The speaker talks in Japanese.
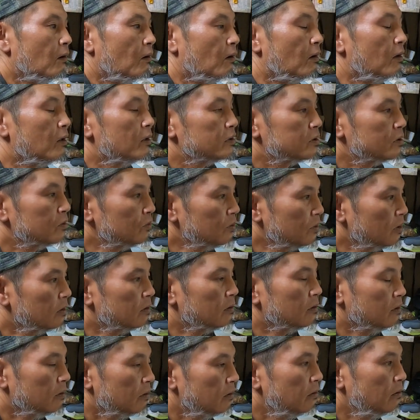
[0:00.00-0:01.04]
あそうなん
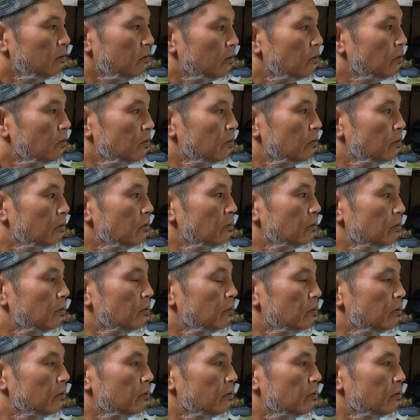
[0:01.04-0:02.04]
だ。はいはいはい、はい。っ